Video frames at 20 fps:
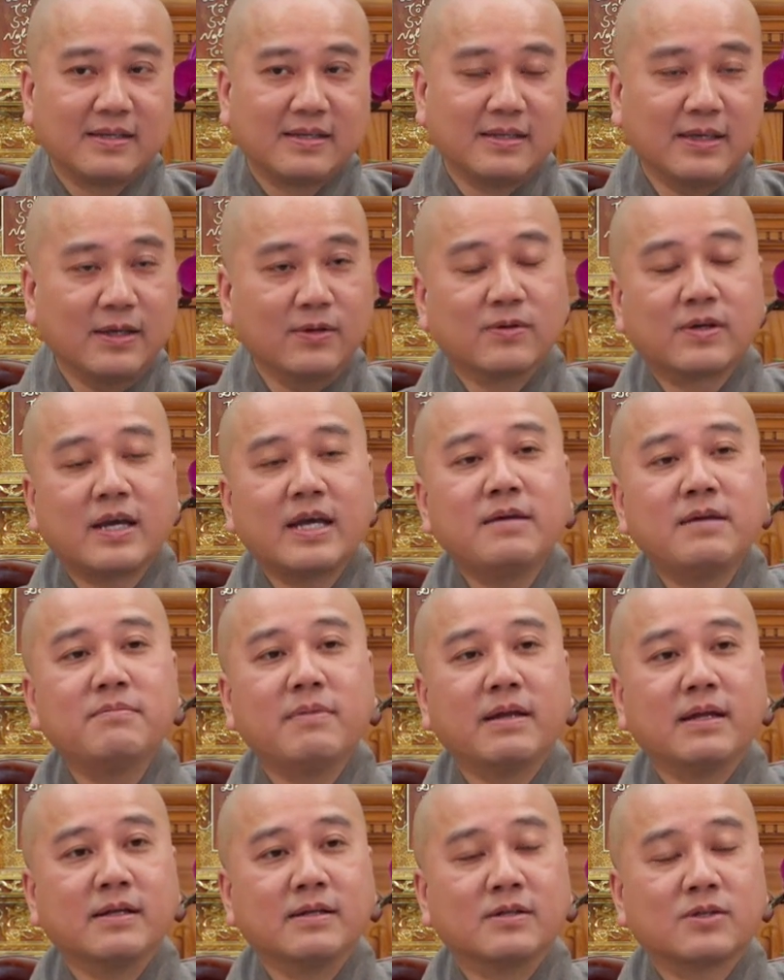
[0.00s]
Nhiều khi
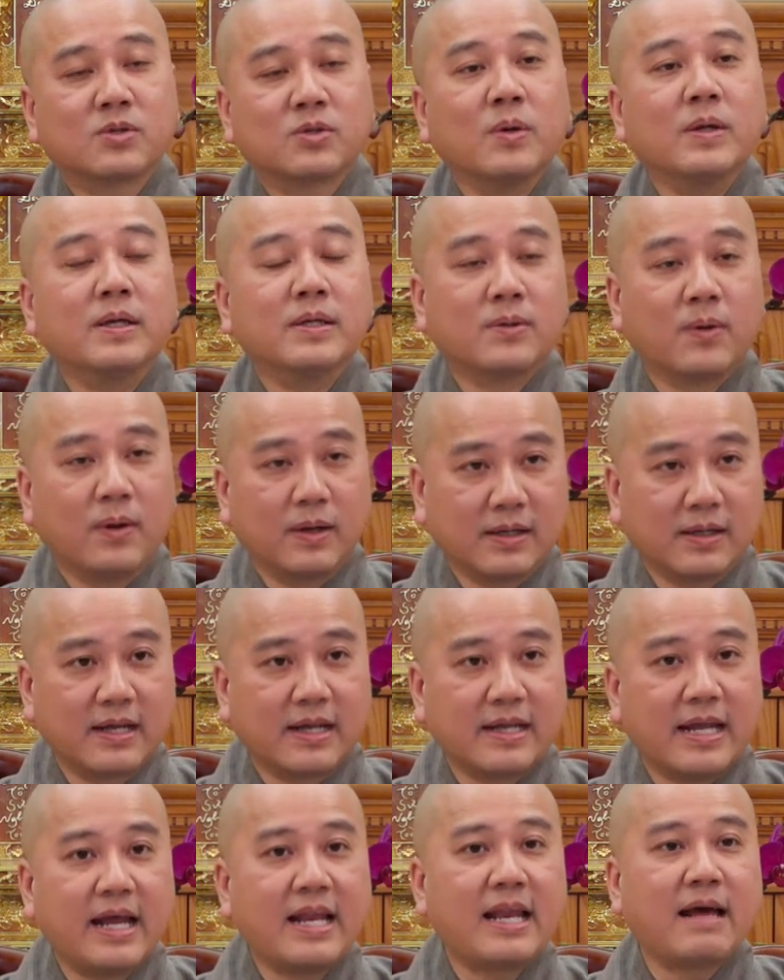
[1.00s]
mình tùy thuận
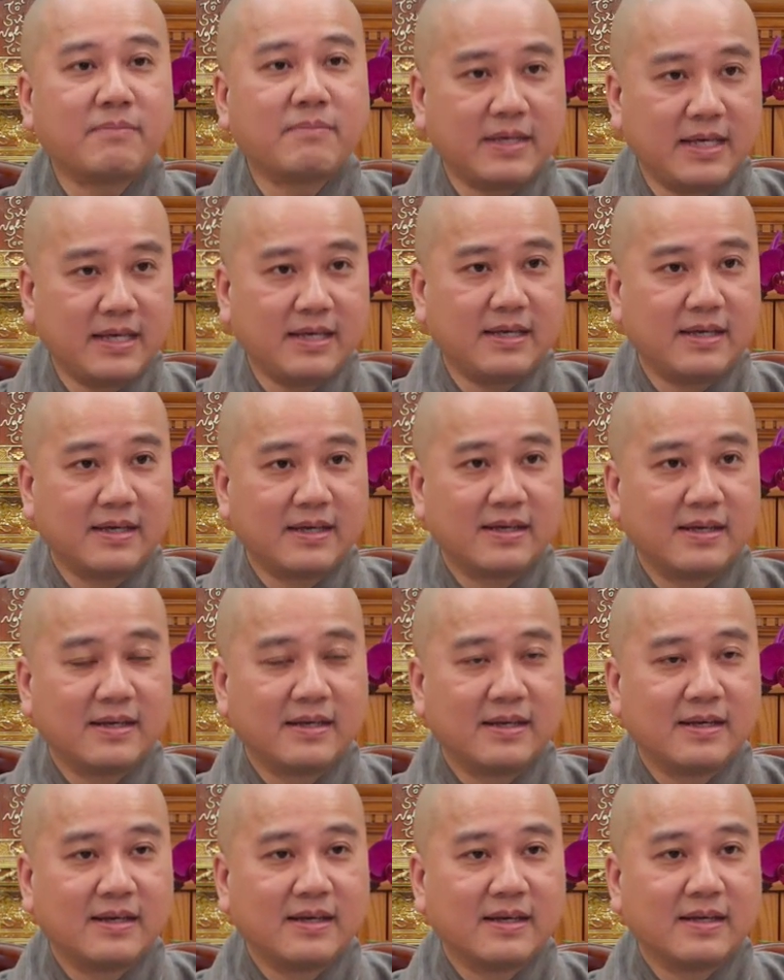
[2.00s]
là để làm gì?
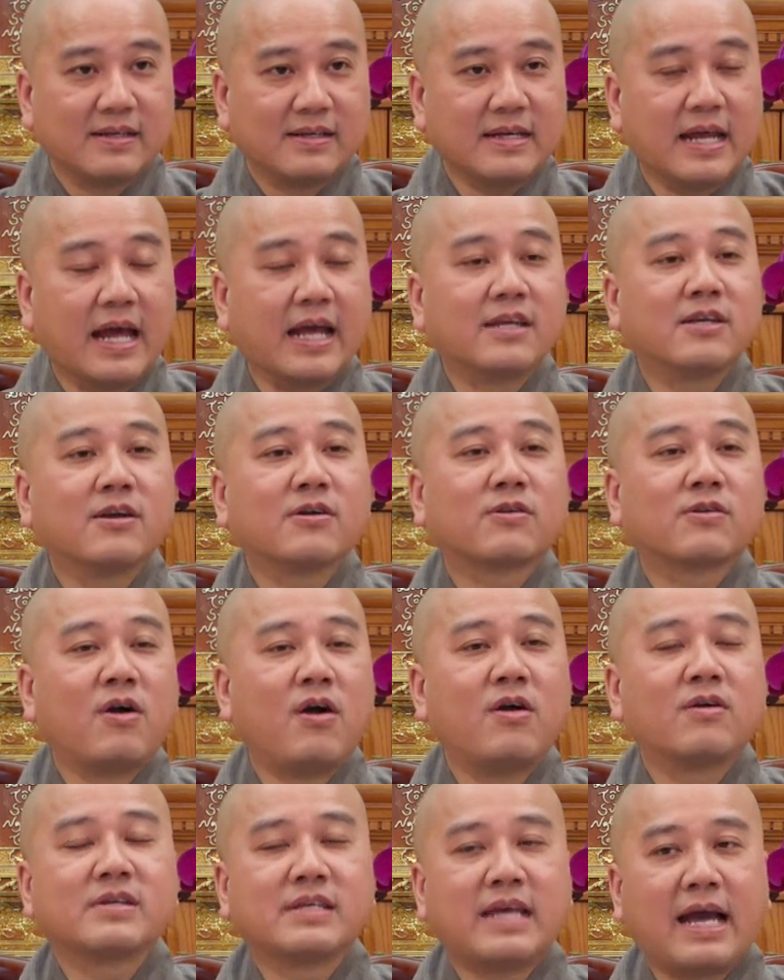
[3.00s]
Để cho
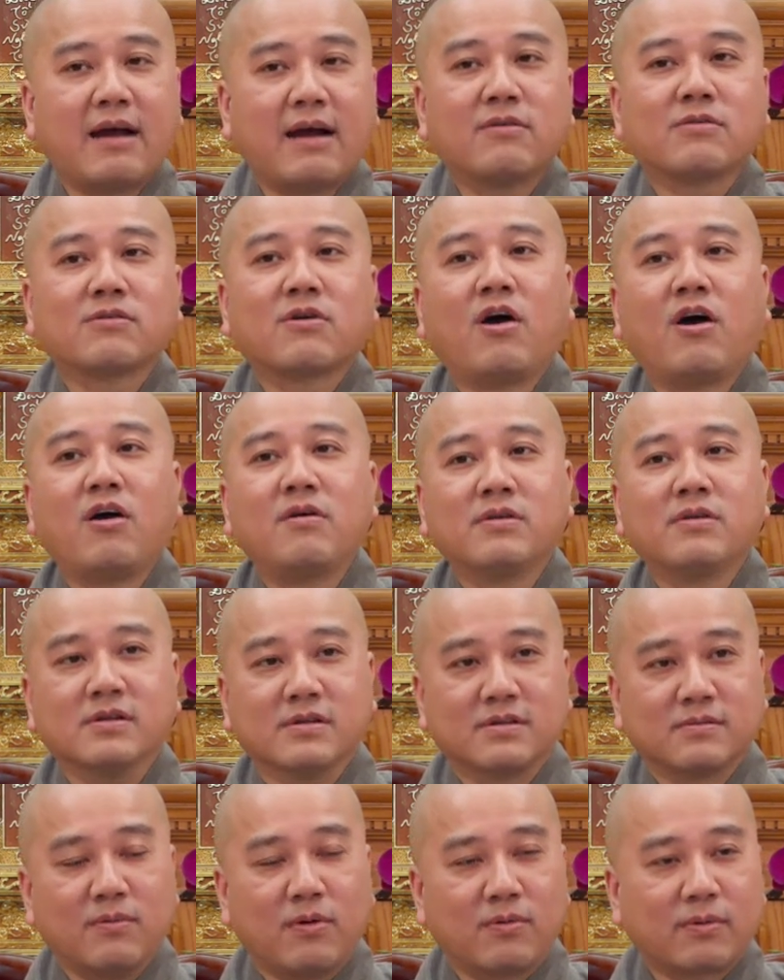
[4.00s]
con cháu có
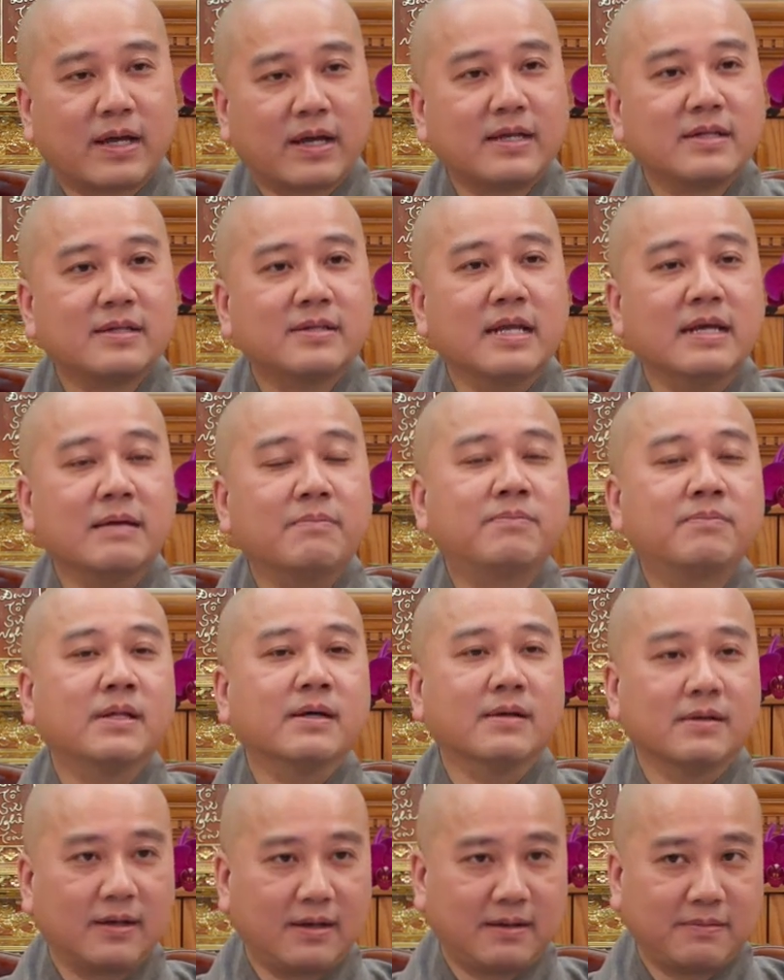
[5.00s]
được một cái điểm
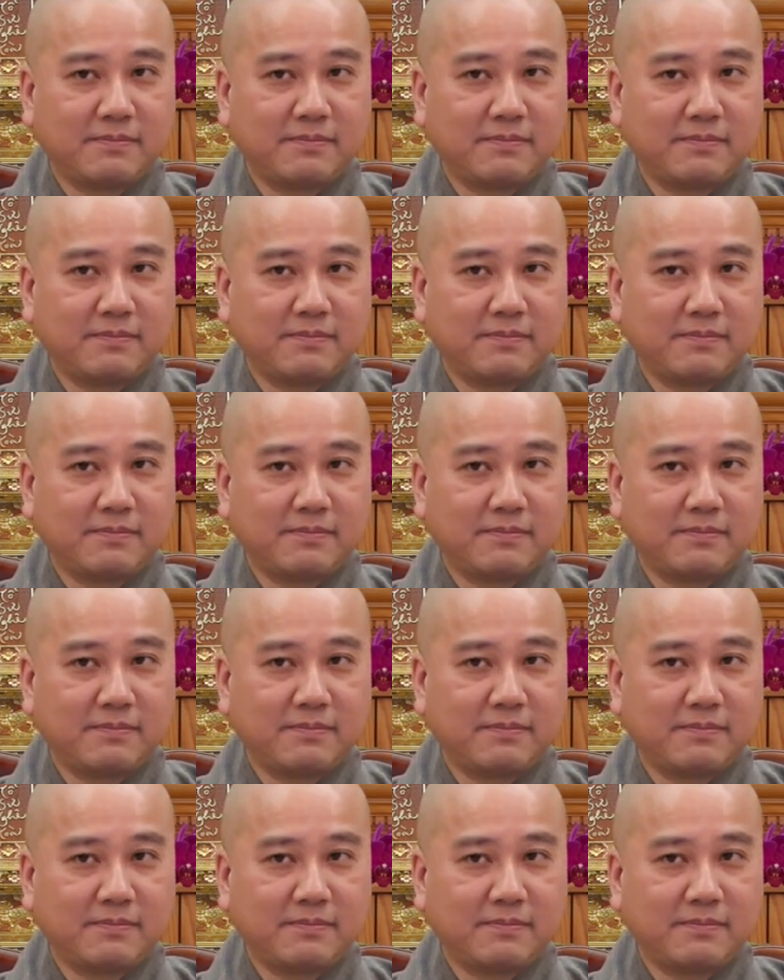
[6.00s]
tựa.